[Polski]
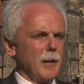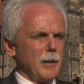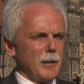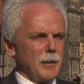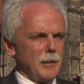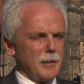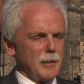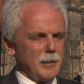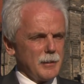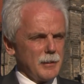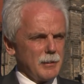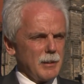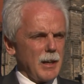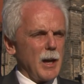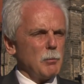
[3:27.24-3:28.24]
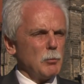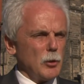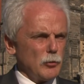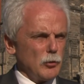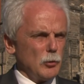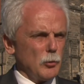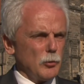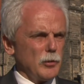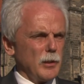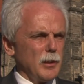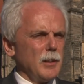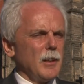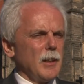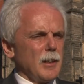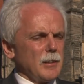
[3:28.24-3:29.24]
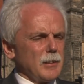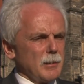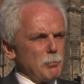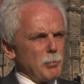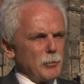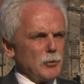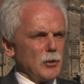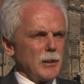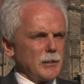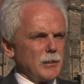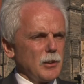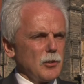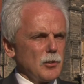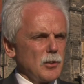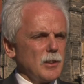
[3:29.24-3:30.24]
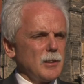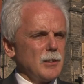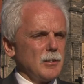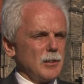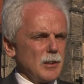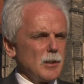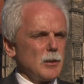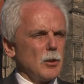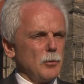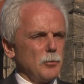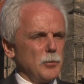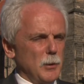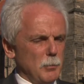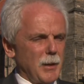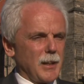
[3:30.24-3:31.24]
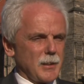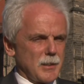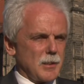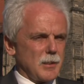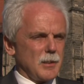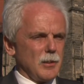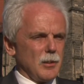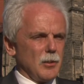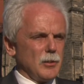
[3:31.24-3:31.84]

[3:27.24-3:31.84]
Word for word: E, a młodzi ludzie Pewno dlatego, że jest to film akcji.